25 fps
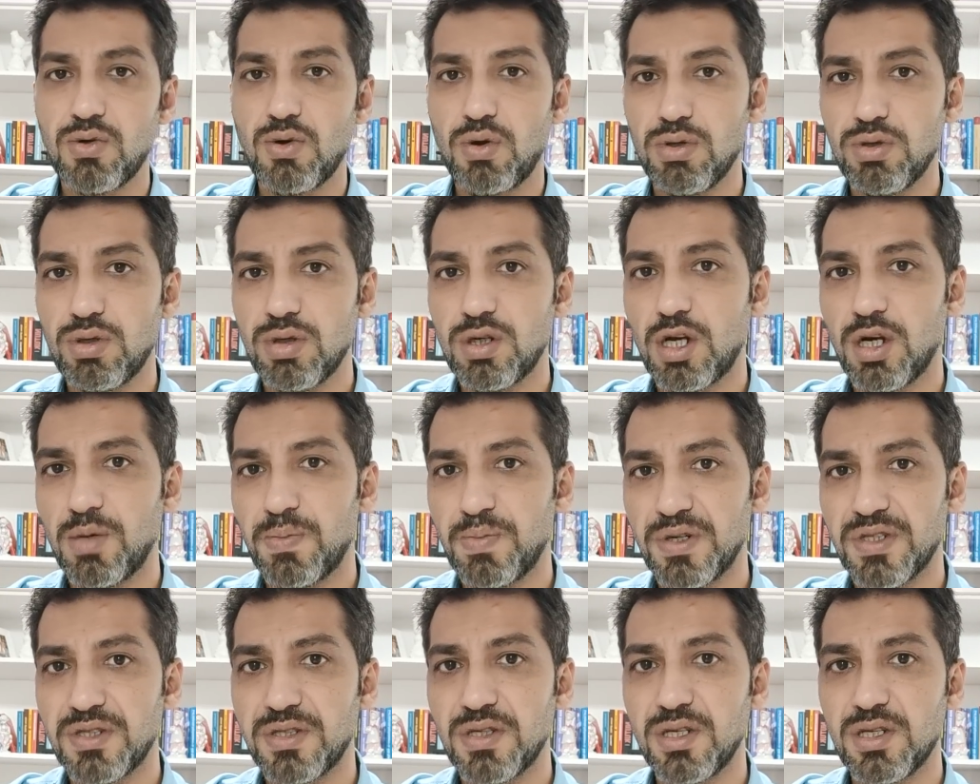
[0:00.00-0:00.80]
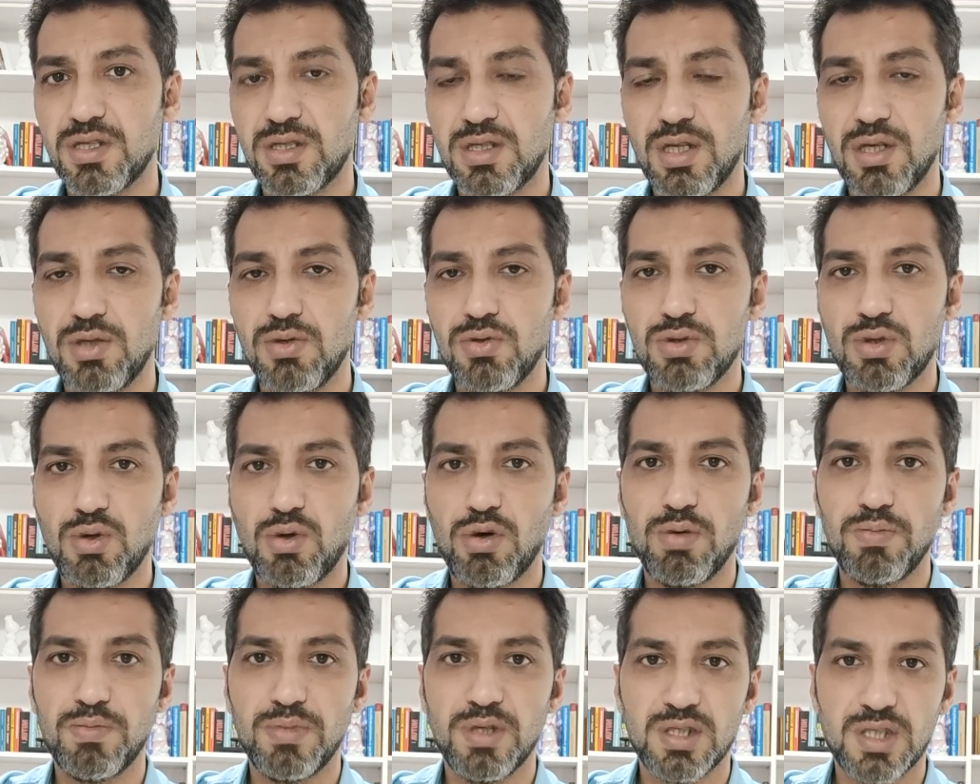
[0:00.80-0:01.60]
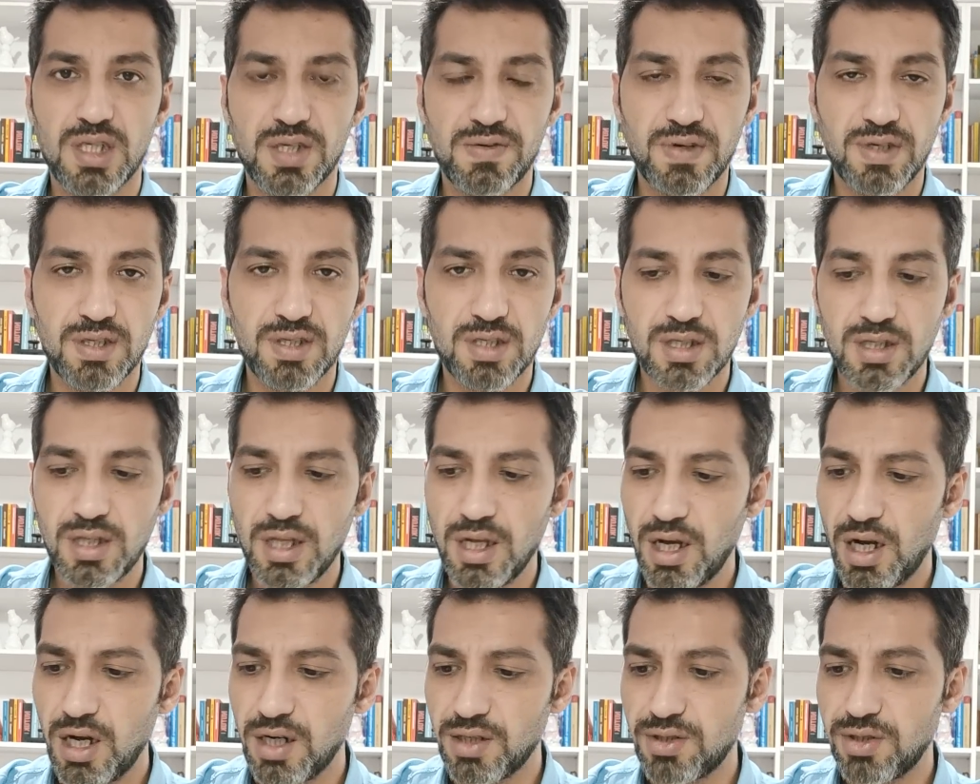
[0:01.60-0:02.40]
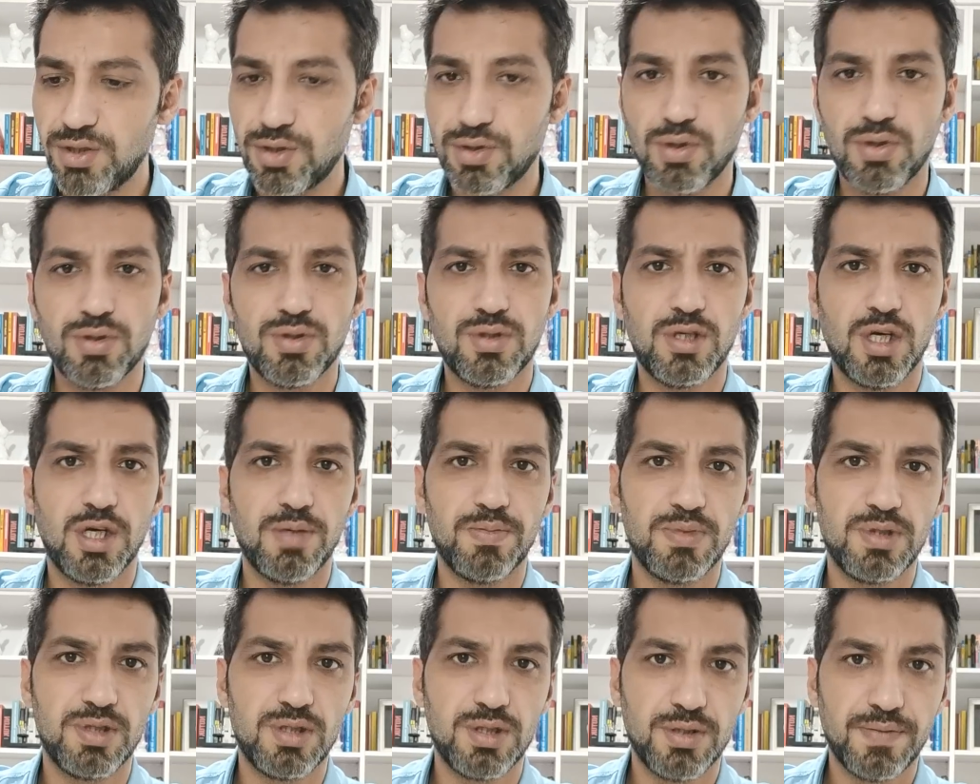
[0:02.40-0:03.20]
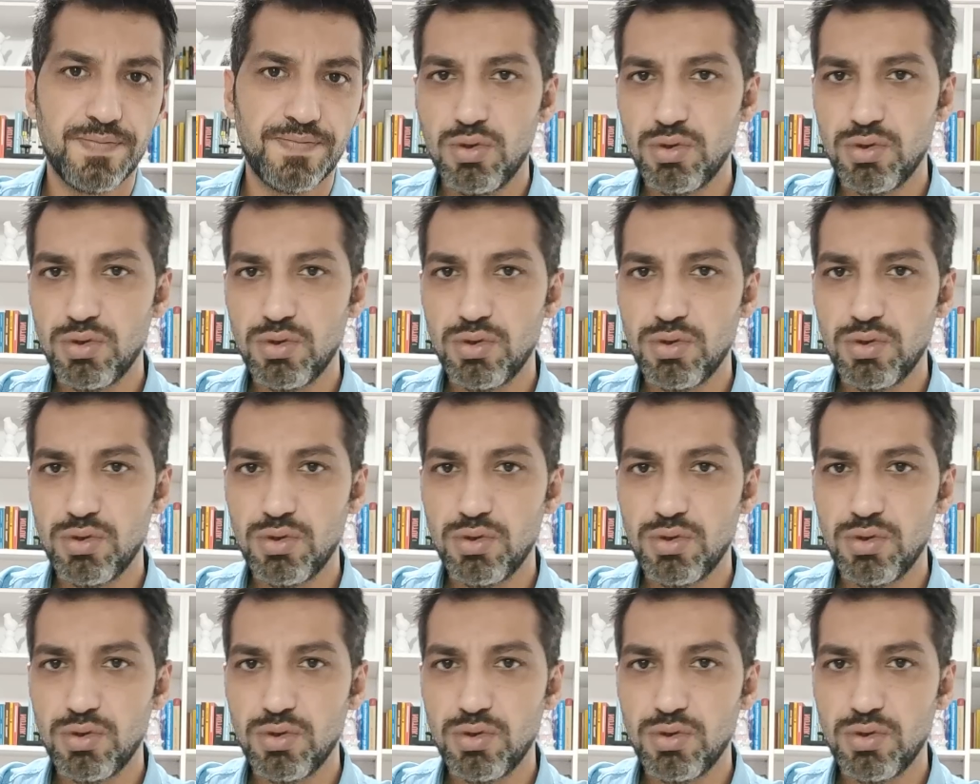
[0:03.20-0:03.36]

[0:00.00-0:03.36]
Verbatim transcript: koltuk kapasitesi de %11 seviyesinde artış göstermiş.